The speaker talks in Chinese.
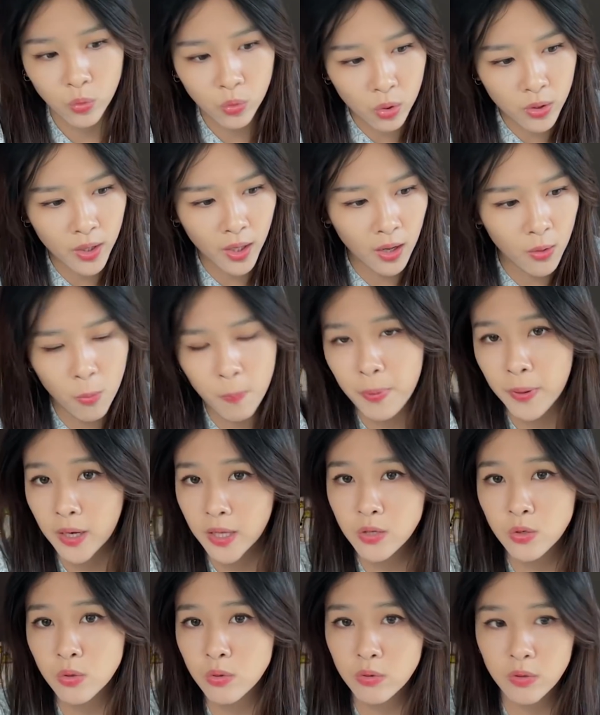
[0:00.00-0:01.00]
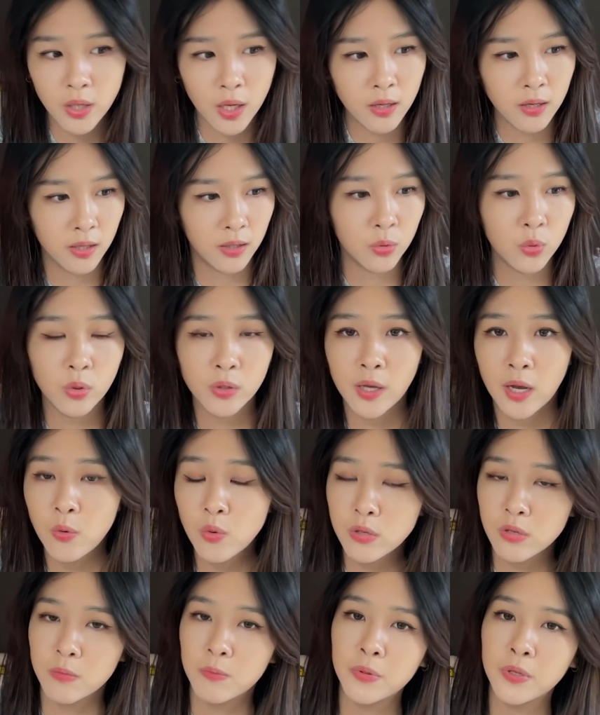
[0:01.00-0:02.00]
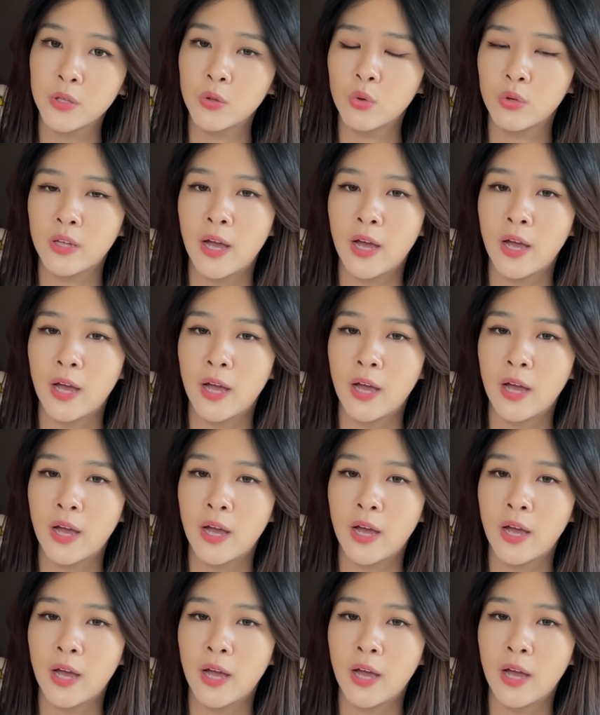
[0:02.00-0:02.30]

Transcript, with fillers: 对啊，我本来就应该可以堕胎，为什么不能堕